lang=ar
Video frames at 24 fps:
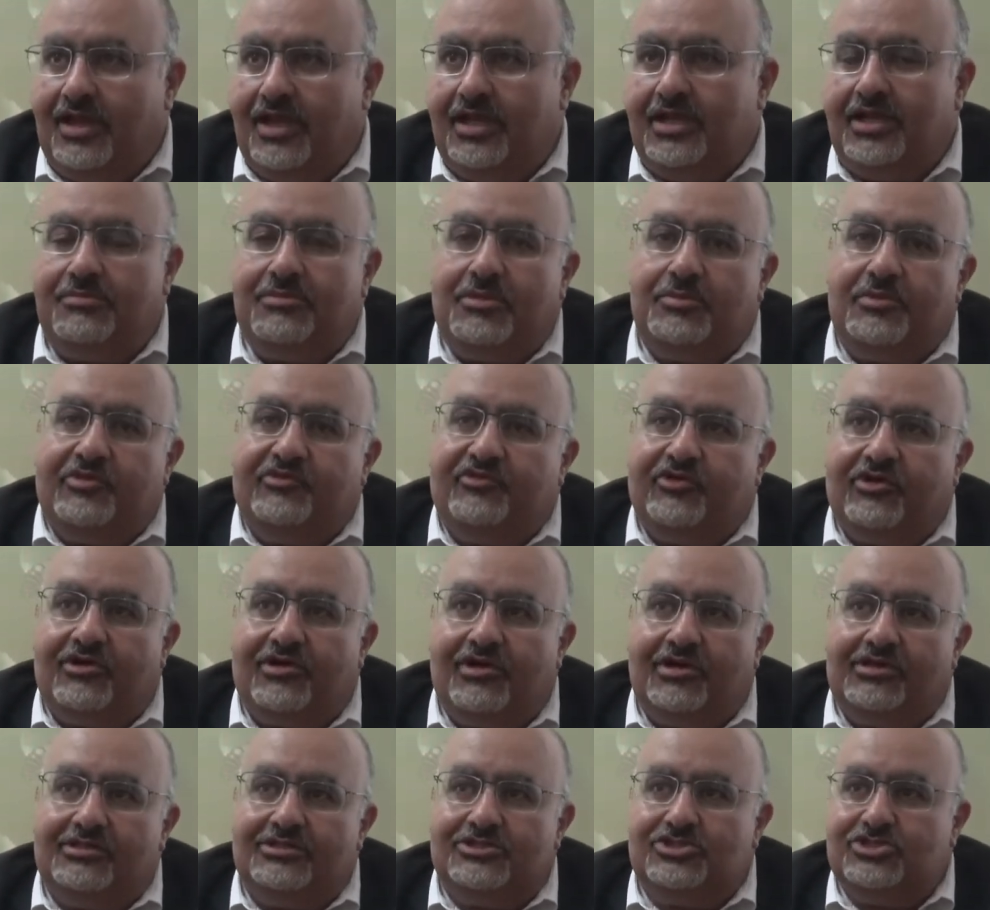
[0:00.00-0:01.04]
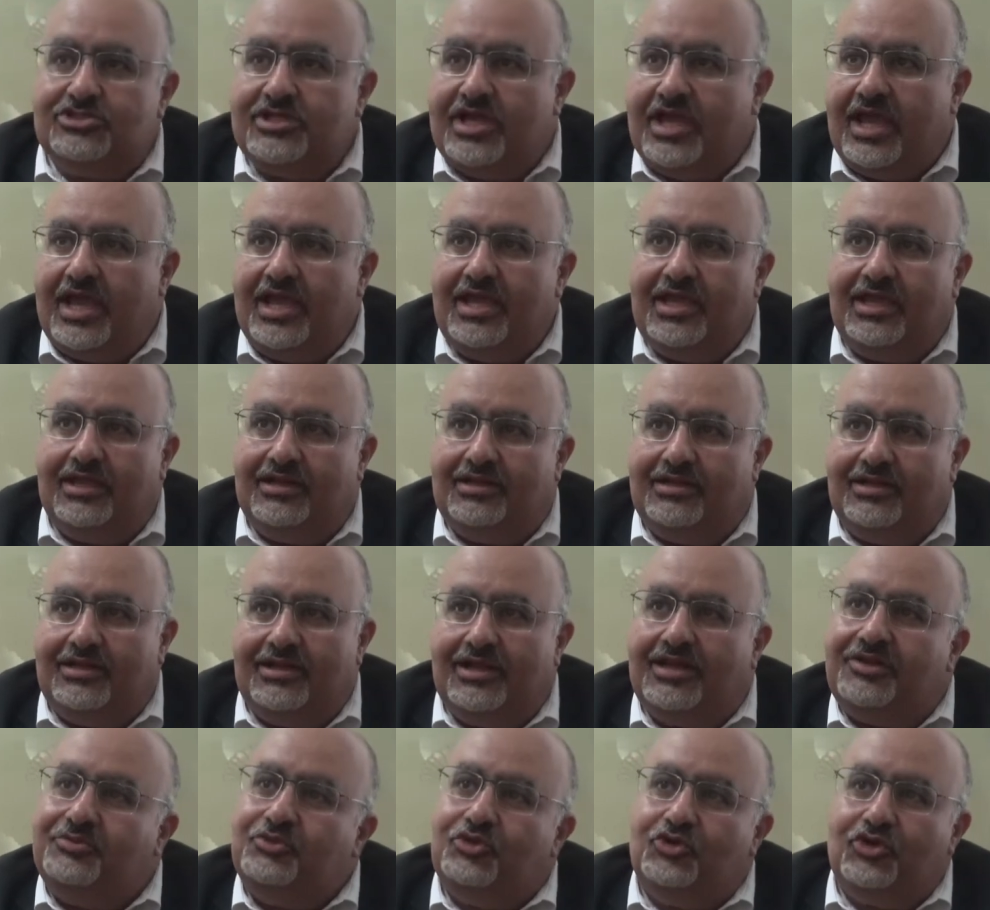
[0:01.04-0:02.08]
انما ما فكرتش نهائيا ان
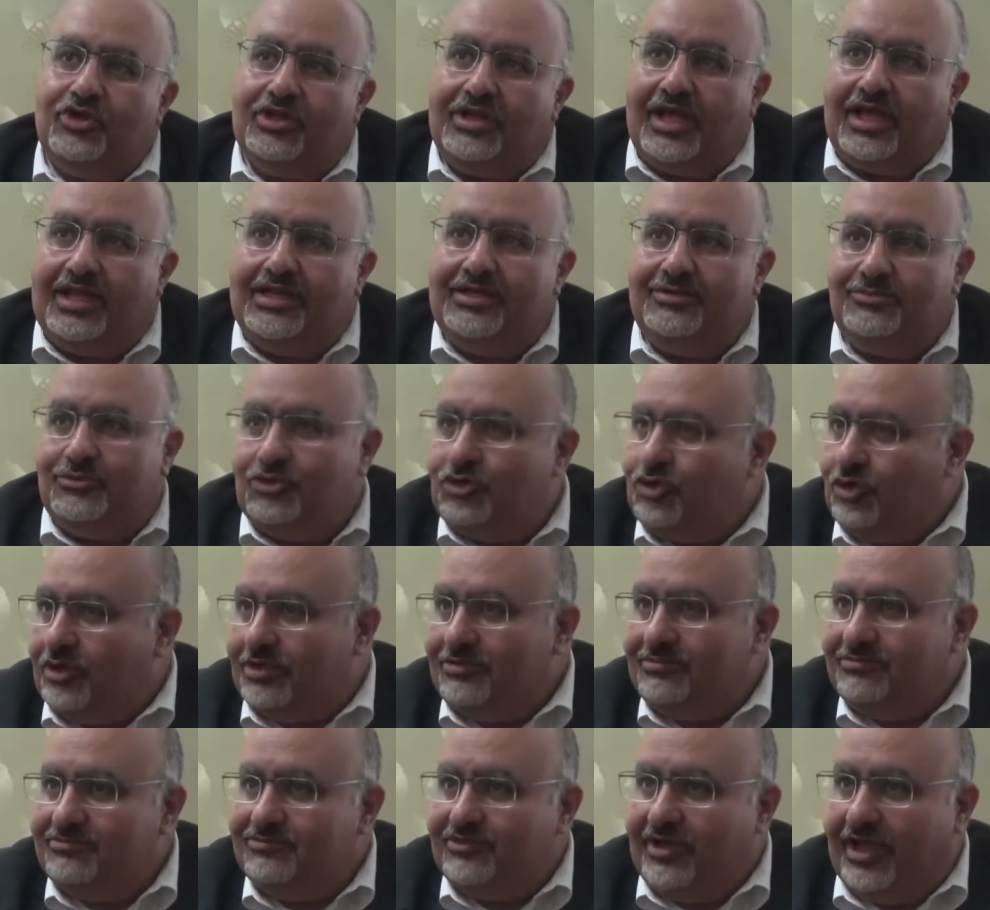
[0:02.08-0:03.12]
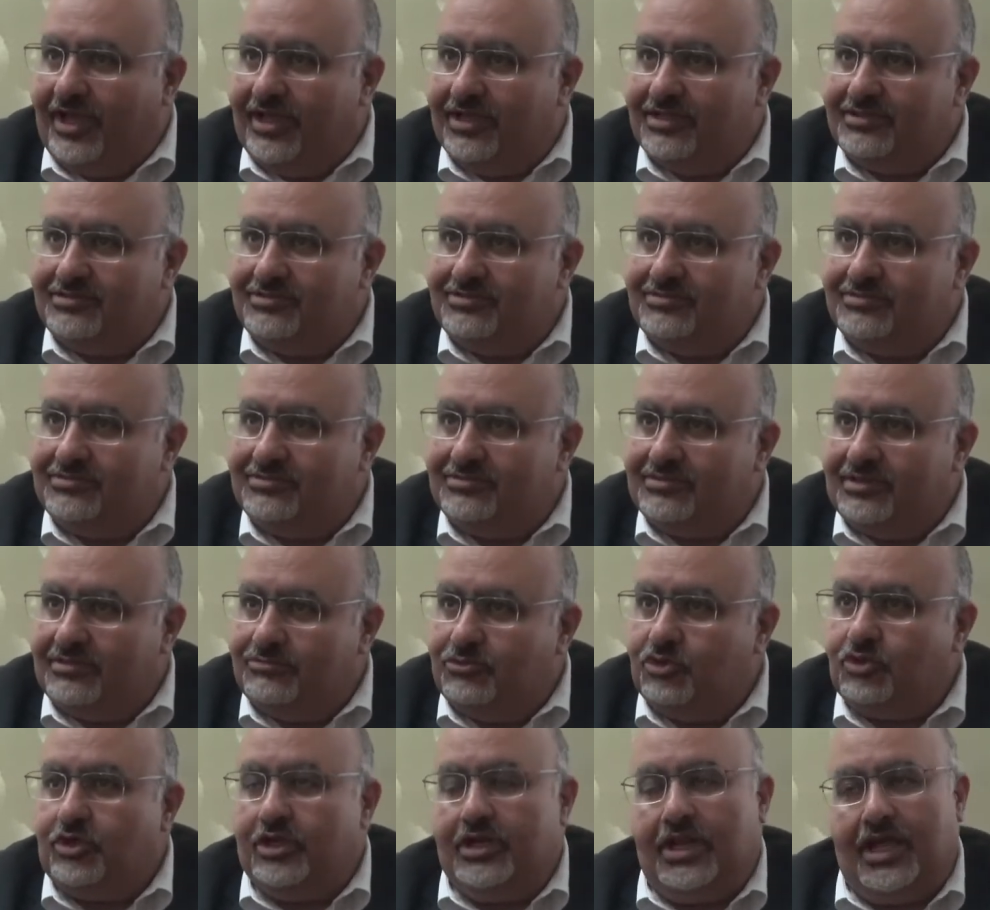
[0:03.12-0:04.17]
انا ممكن اعلم لغه في حياتي
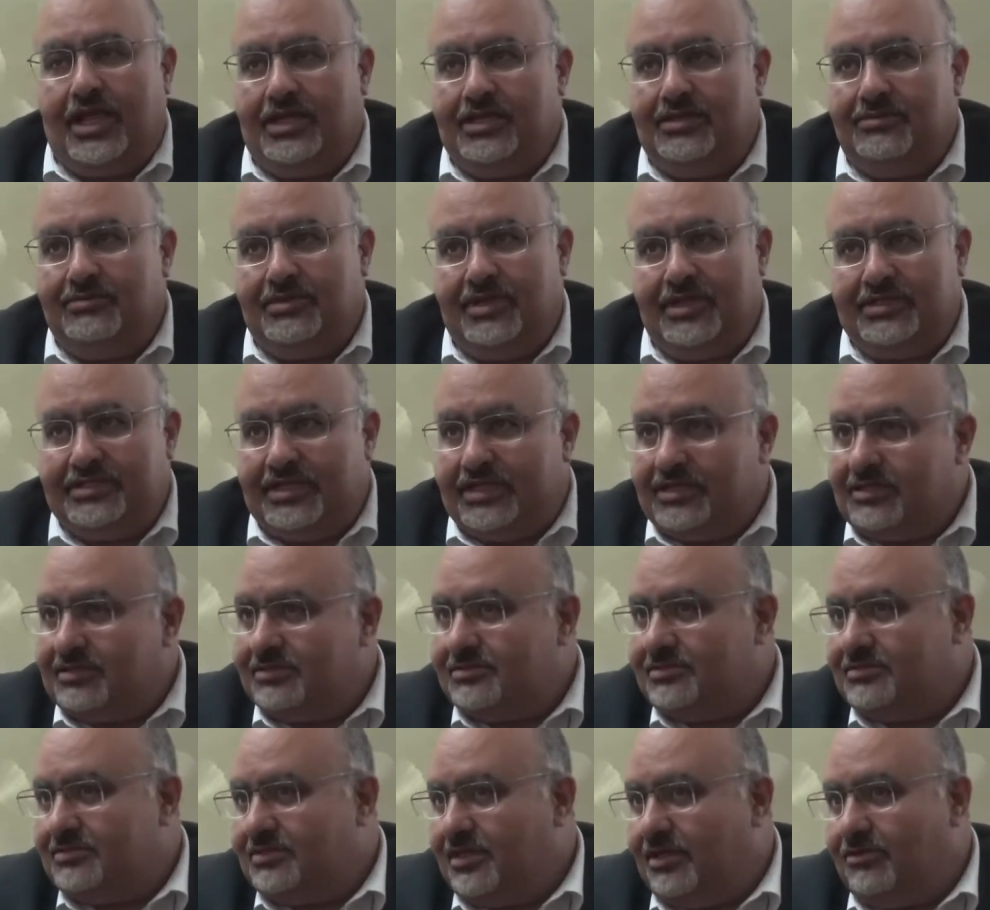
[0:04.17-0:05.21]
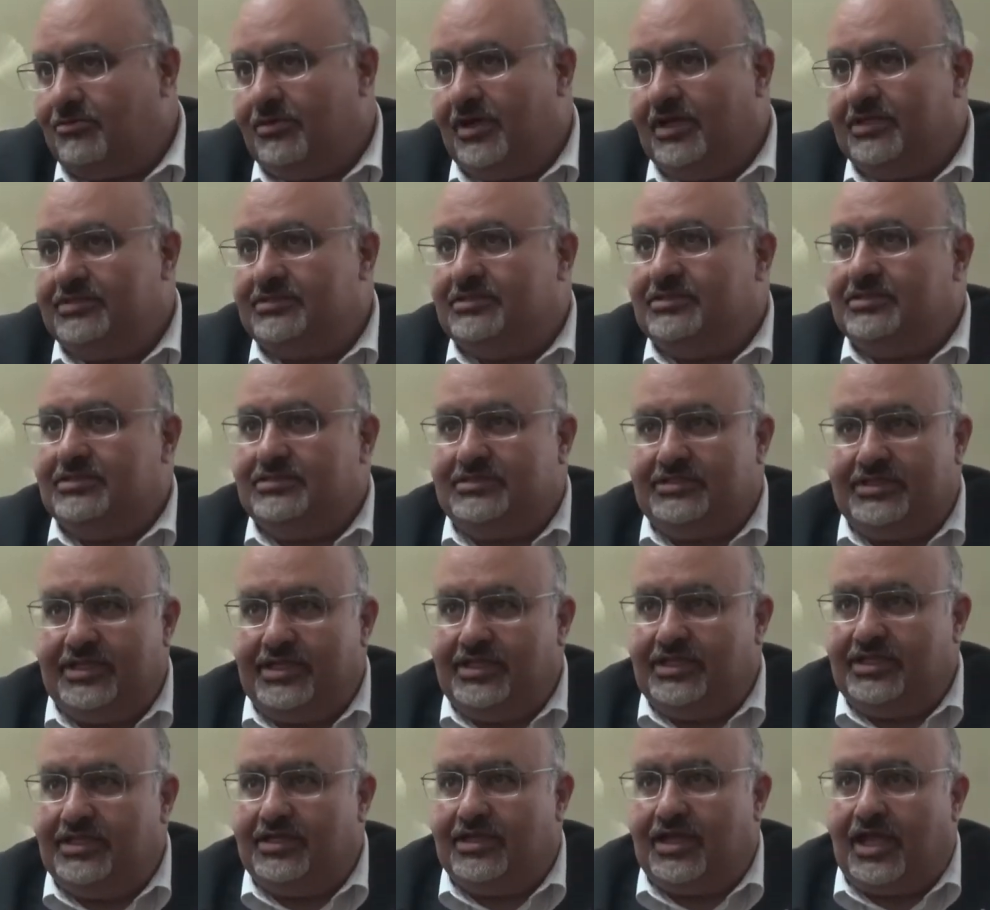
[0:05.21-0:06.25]
ممكن اعلم ادرس او ادي
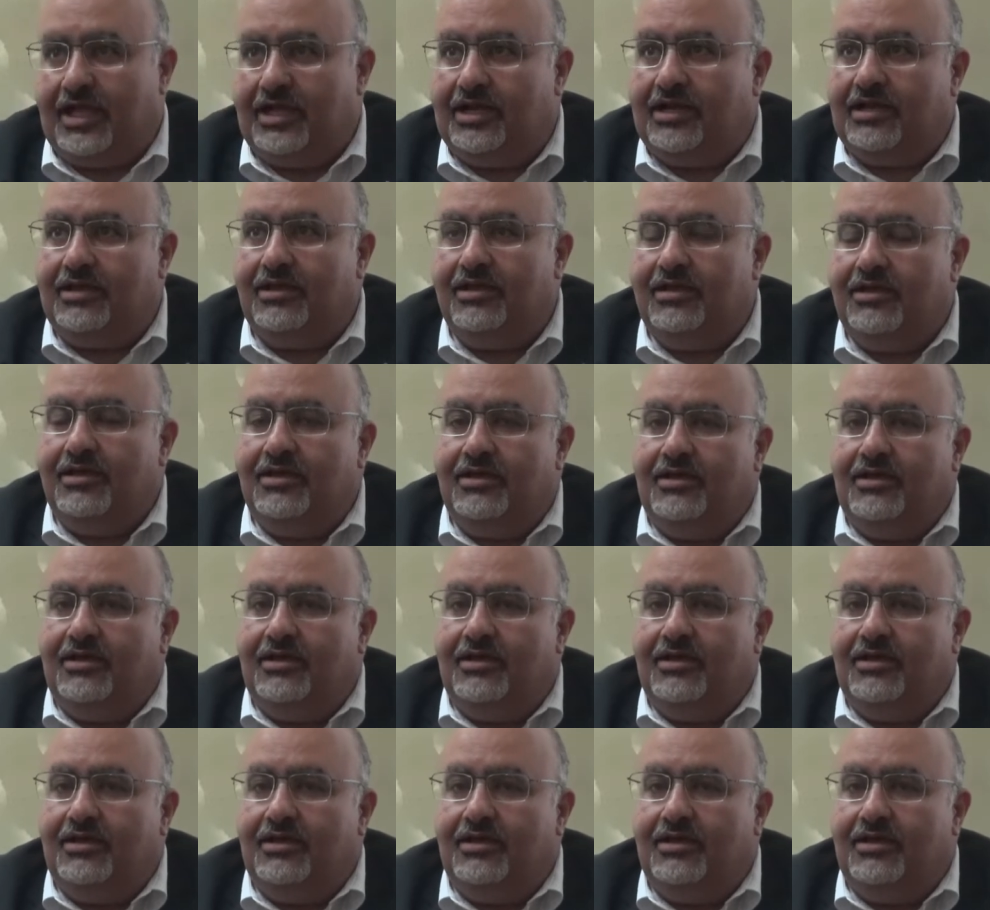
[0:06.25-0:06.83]
تريننج على